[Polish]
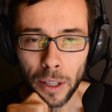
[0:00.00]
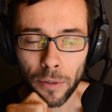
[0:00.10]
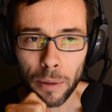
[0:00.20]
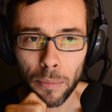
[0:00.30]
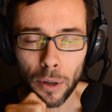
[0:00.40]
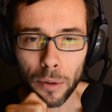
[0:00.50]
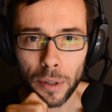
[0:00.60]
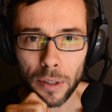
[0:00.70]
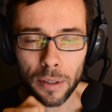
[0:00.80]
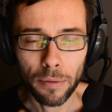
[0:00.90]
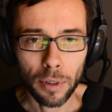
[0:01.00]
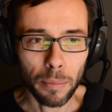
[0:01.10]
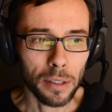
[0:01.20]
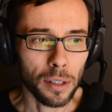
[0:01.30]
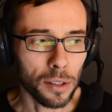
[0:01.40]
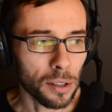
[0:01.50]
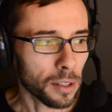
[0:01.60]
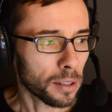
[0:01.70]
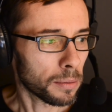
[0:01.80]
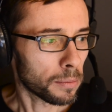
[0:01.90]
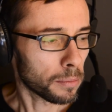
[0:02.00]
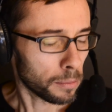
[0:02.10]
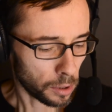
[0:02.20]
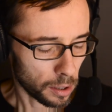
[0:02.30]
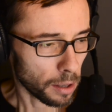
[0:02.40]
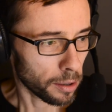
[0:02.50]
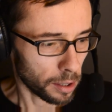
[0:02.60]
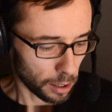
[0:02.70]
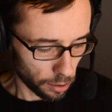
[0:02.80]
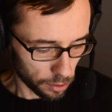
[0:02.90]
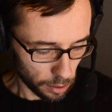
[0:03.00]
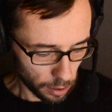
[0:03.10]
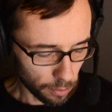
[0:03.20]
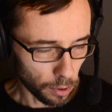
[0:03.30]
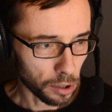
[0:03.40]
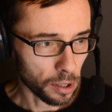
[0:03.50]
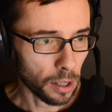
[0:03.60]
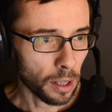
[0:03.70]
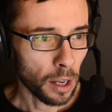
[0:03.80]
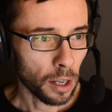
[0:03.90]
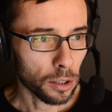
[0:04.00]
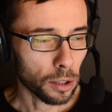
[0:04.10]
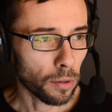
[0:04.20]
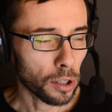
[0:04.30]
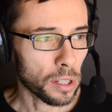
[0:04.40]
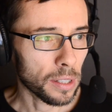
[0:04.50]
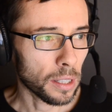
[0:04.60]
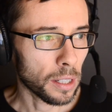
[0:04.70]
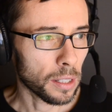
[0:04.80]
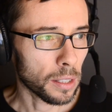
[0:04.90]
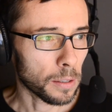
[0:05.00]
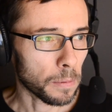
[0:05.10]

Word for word: Na twoim blogu jest informacja, że mm, zostałaś nagrodzona właśnie, czy to właśnie za ten